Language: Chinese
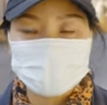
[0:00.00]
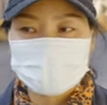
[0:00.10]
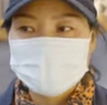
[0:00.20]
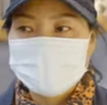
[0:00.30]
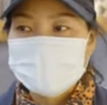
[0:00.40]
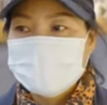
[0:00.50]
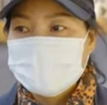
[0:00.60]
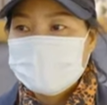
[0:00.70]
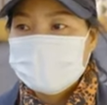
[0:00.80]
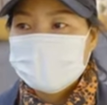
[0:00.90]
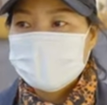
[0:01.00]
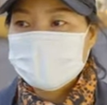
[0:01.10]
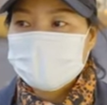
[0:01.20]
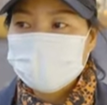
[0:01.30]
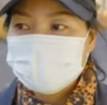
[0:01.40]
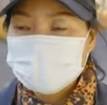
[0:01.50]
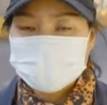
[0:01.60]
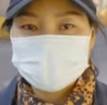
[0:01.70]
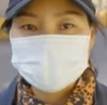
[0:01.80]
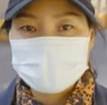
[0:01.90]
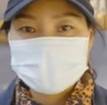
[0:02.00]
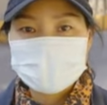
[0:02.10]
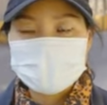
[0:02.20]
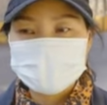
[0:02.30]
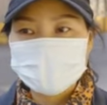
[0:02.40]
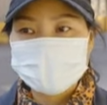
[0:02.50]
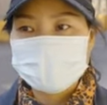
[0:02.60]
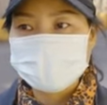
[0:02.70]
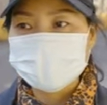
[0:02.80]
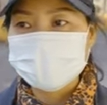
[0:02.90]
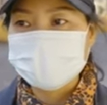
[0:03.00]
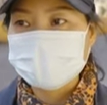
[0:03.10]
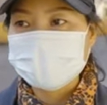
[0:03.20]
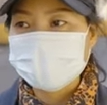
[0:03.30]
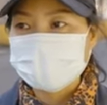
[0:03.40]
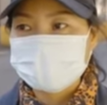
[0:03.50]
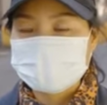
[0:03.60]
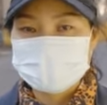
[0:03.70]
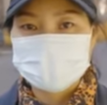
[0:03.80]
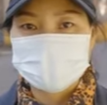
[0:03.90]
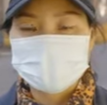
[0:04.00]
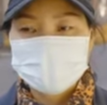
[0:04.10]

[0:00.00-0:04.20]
的。自从疫情开始，我们就是说做那个